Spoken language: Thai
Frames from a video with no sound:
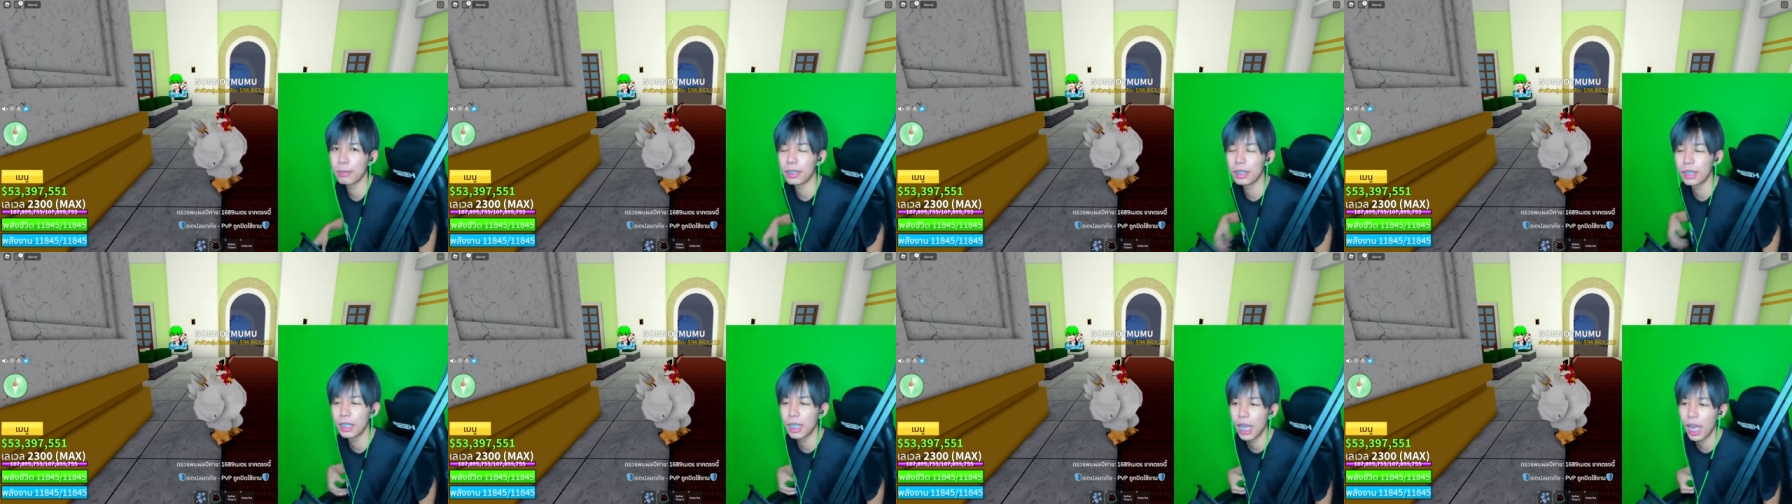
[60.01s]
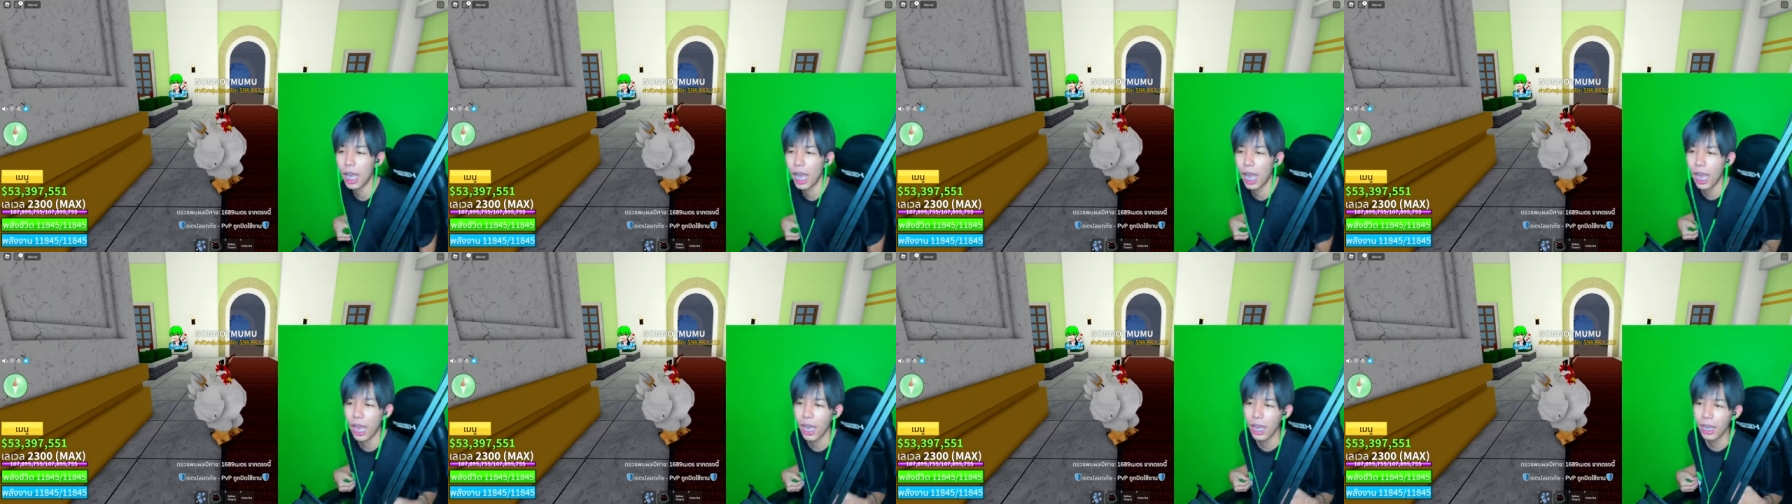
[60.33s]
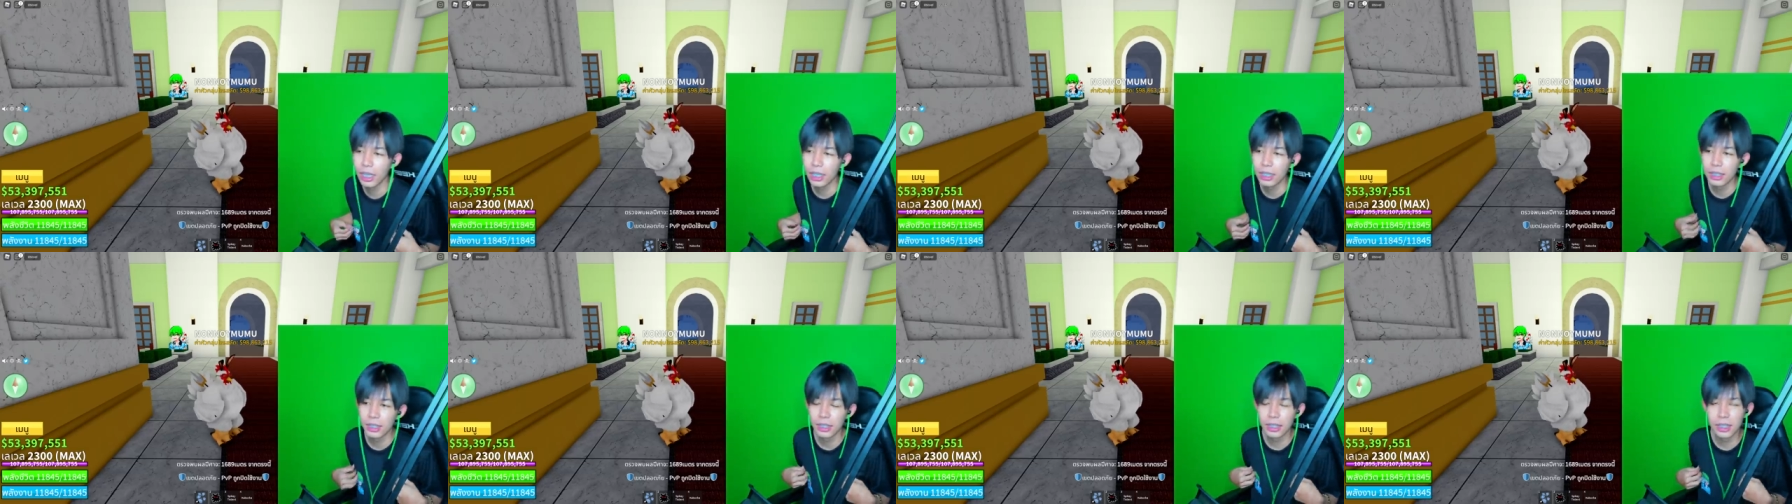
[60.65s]
เสื้อ
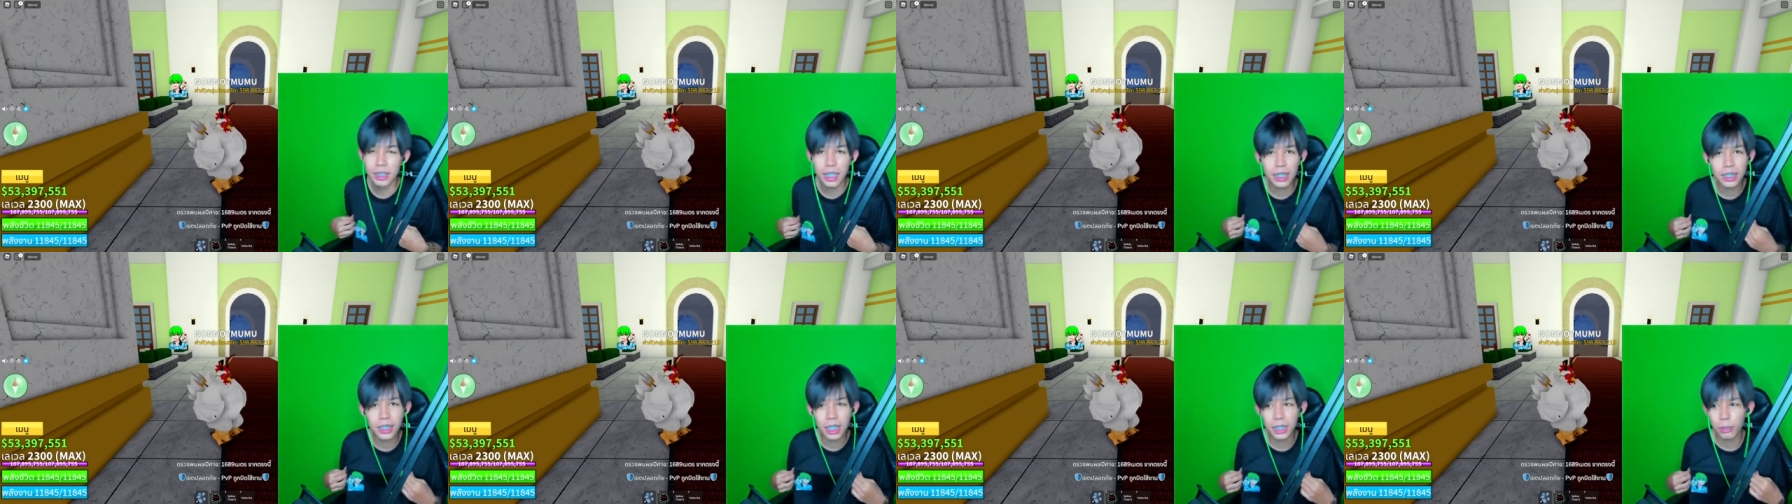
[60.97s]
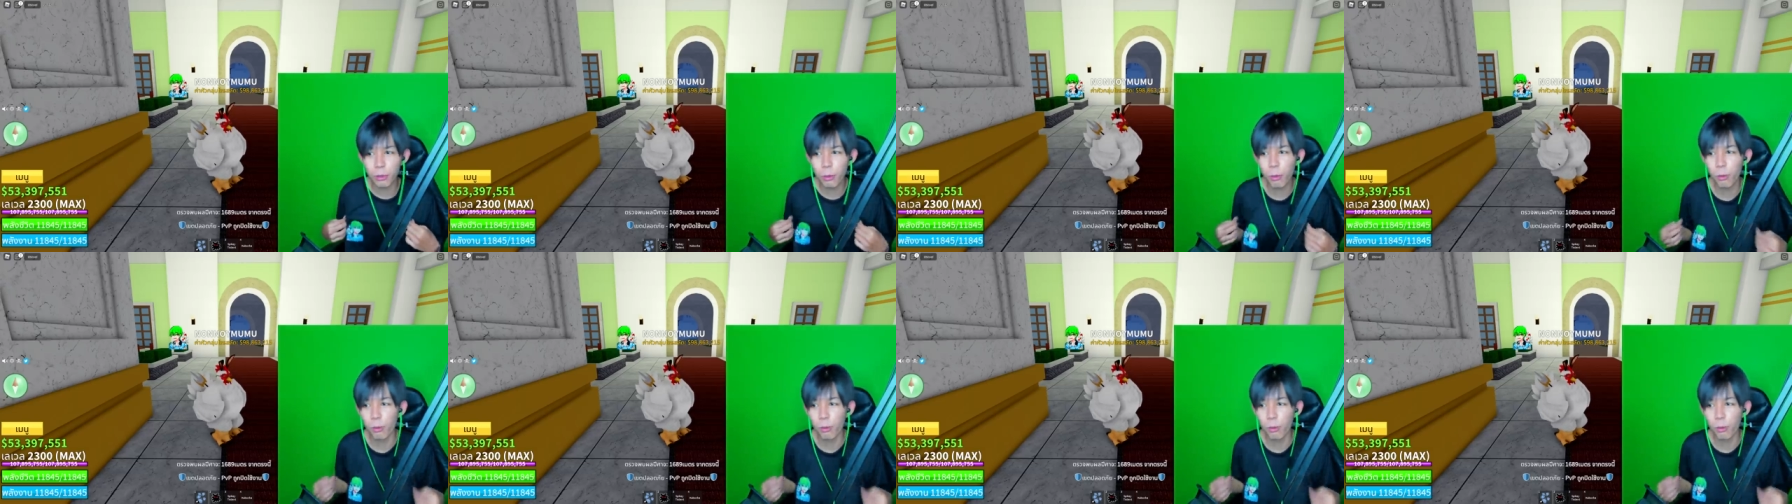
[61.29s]
เสื้อซันคุง